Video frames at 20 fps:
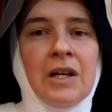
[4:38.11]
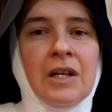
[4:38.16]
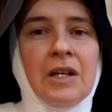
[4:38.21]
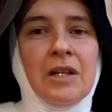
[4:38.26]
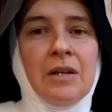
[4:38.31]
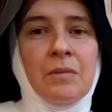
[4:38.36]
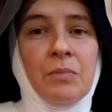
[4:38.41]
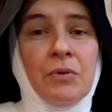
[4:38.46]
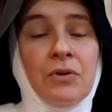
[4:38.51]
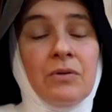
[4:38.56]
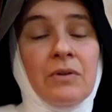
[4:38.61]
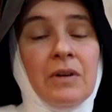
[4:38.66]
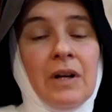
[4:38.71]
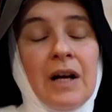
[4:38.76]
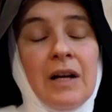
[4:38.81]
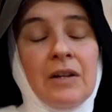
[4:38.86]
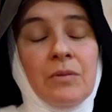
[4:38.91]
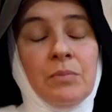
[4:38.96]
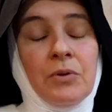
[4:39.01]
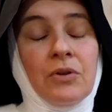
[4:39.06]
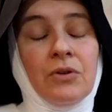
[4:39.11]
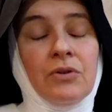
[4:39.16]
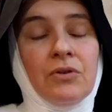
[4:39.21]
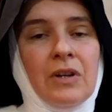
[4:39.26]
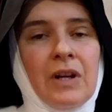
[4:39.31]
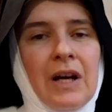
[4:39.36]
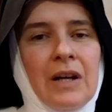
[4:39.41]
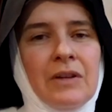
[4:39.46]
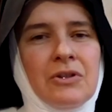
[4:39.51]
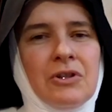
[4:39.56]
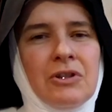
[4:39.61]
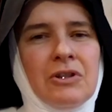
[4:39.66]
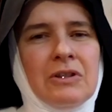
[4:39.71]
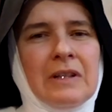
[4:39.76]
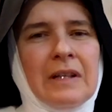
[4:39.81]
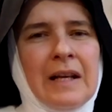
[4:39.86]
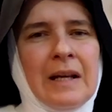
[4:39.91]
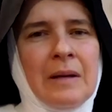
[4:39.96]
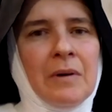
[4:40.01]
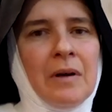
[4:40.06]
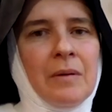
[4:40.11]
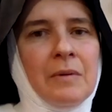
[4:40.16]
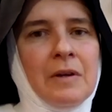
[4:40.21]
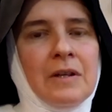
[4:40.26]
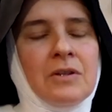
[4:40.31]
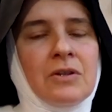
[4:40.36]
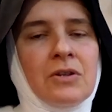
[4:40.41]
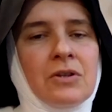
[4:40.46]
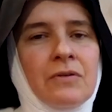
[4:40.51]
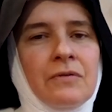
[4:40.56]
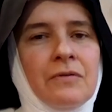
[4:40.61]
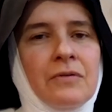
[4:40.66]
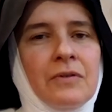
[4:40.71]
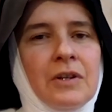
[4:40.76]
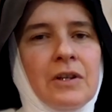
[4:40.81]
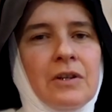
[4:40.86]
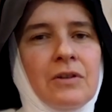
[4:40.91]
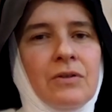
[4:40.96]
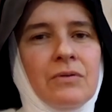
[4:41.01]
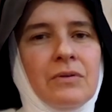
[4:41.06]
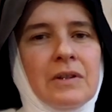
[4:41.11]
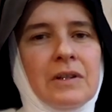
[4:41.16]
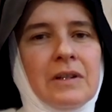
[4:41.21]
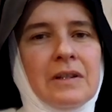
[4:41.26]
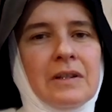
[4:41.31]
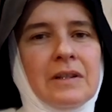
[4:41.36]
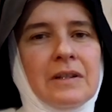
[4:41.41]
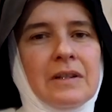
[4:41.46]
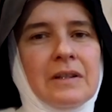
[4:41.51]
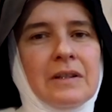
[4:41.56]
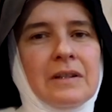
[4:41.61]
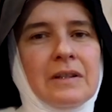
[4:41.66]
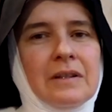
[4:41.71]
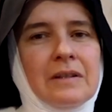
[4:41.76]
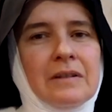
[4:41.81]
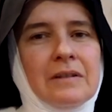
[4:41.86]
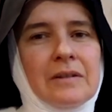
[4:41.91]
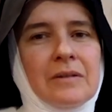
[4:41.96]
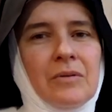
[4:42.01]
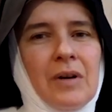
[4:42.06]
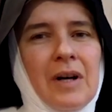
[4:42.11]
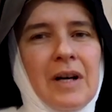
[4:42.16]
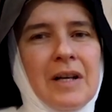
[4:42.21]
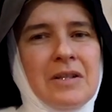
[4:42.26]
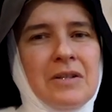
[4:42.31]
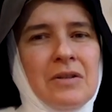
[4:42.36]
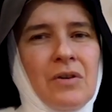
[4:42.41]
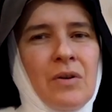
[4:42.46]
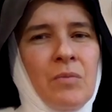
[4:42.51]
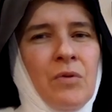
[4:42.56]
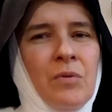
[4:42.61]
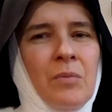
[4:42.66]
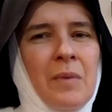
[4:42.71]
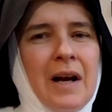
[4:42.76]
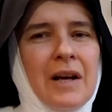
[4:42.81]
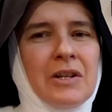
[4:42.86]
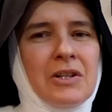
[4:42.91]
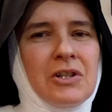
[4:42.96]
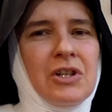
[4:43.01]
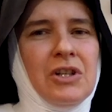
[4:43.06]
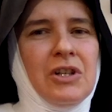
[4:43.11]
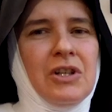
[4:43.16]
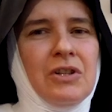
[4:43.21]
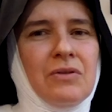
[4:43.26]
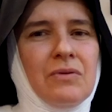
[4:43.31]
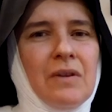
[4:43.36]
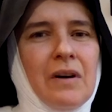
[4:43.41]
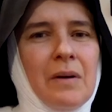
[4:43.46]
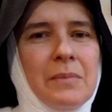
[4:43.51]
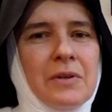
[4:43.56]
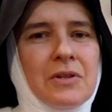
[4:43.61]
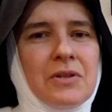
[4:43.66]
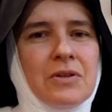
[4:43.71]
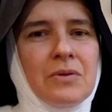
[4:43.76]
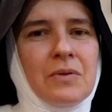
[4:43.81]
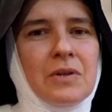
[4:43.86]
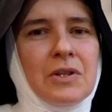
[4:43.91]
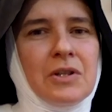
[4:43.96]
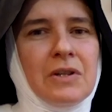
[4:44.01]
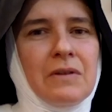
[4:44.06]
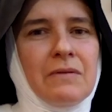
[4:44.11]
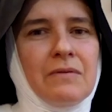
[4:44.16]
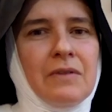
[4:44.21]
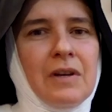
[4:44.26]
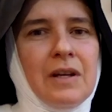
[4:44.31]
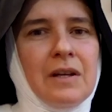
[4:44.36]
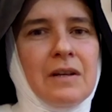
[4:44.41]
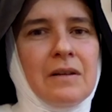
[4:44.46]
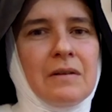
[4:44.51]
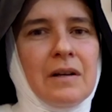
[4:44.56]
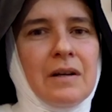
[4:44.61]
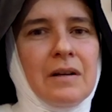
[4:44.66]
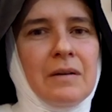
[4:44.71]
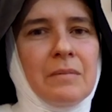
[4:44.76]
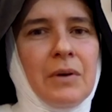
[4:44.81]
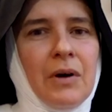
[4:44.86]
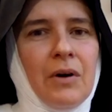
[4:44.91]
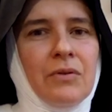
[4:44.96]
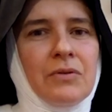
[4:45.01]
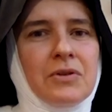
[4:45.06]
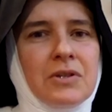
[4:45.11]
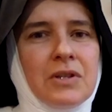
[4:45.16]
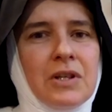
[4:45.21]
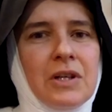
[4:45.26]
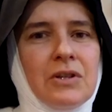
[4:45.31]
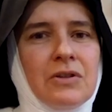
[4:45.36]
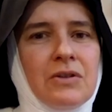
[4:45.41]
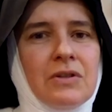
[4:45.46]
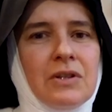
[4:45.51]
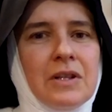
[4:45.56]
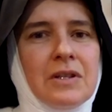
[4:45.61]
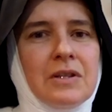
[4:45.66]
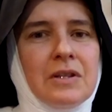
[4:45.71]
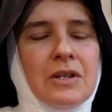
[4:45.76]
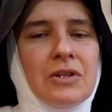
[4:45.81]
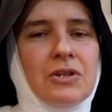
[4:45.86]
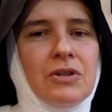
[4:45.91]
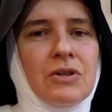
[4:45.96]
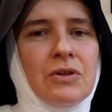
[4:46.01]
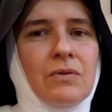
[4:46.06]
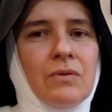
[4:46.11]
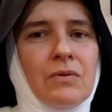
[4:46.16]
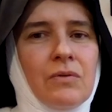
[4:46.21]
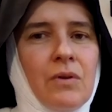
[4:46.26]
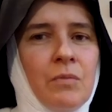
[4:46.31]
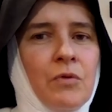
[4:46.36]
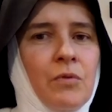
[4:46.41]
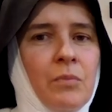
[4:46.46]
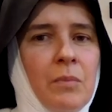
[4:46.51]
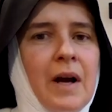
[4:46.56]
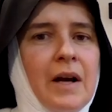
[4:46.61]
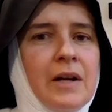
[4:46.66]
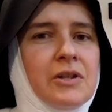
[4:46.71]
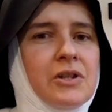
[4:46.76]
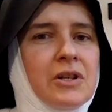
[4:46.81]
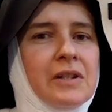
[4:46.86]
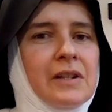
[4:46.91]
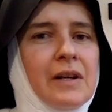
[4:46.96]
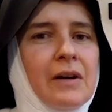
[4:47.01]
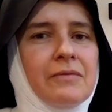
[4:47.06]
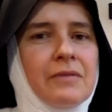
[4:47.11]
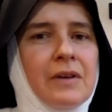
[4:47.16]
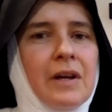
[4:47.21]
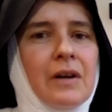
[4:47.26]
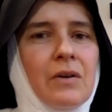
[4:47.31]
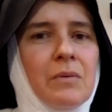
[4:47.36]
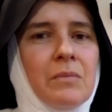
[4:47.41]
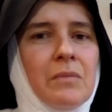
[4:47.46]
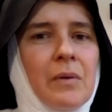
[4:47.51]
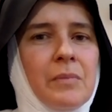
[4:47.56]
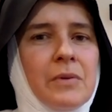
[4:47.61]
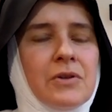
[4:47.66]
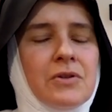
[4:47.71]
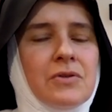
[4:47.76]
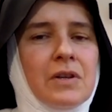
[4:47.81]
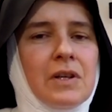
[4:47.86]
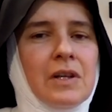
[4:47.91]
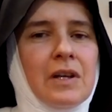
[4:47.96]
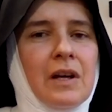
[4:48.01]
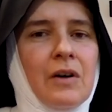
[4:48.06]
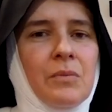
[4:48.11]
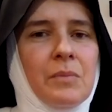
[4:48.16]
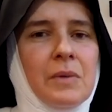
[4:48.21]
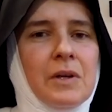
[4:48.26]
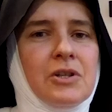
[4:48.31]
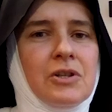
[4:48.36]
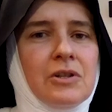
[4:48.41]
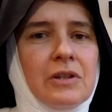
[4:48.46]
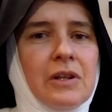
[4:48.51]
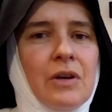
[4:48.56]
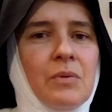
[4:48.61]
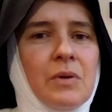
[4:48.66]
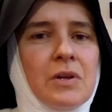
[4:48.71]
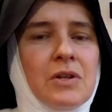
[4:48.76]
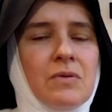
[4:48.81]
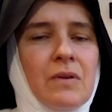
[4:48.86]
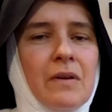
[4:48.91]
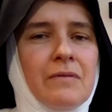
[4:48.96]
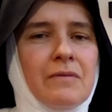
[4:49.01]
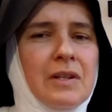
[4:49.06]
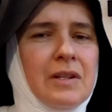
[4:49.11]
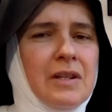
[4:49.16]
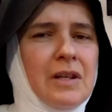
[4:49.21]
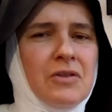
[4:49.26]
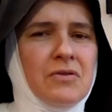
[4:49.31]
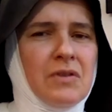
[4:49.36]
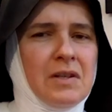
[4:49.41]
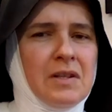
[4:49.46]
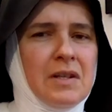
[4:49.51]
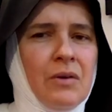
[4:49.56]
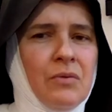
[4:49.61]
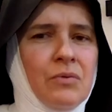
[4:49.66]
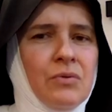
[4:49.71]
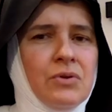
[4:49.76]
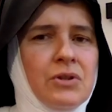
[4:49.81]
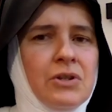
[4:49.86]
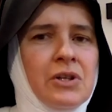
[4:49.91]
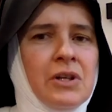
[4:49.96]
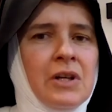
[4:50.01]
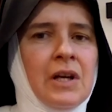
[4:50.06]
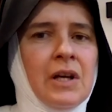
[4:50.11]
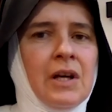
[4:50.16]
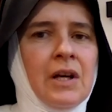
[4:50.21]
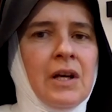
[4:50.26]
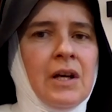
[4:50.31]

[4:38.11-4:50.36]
e, por um lado, por outro lado, extremamente sofrido, ah, quase como um martírio a pessoas que veem Paulo VI nesse sentido como um mártir da fé, como uma pessoa que realmente deu a sua vida e a sua saúde,